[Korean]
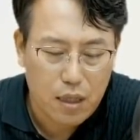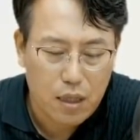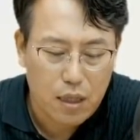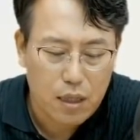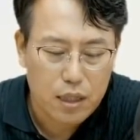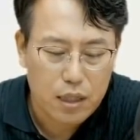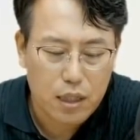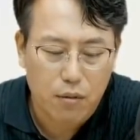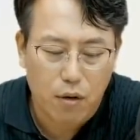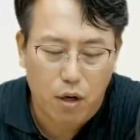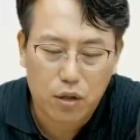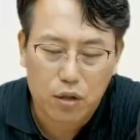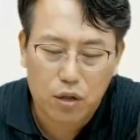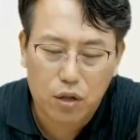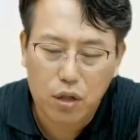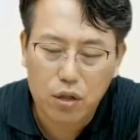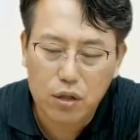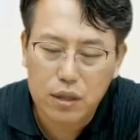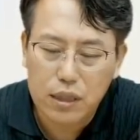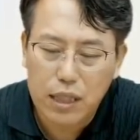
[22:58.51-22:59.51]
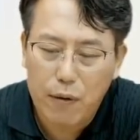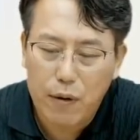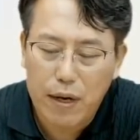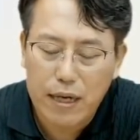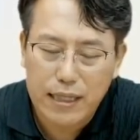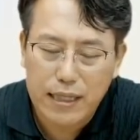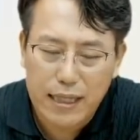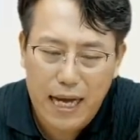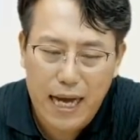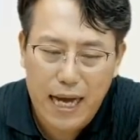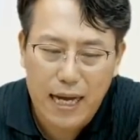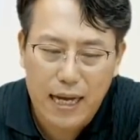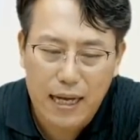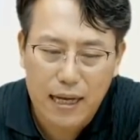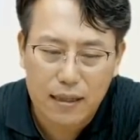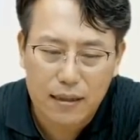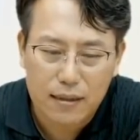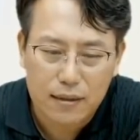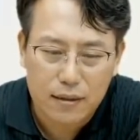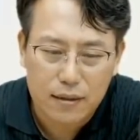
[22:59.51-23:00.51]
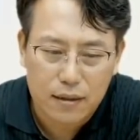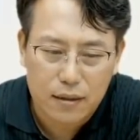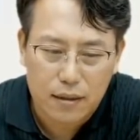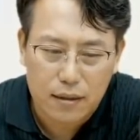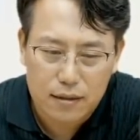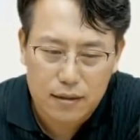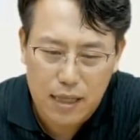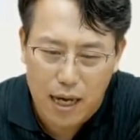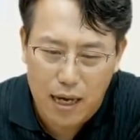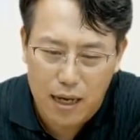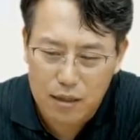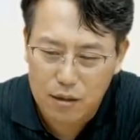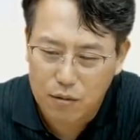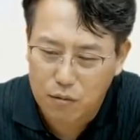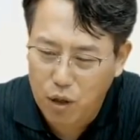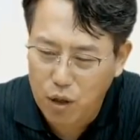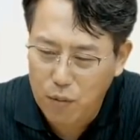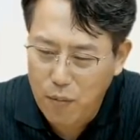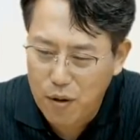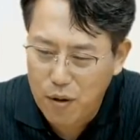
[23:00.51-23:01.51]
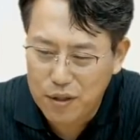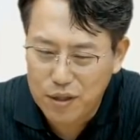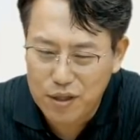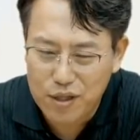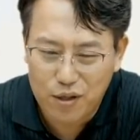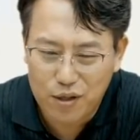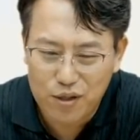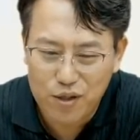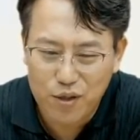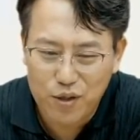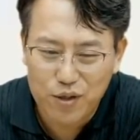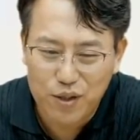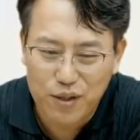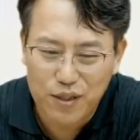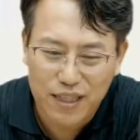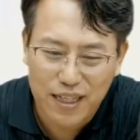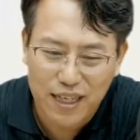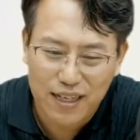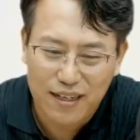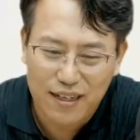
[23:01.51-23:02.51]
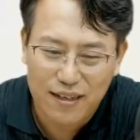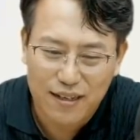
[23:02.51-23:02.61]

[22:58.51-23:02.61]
지금 어떤 상황이냐. 자, 지금 월봉이 띄워져 있네.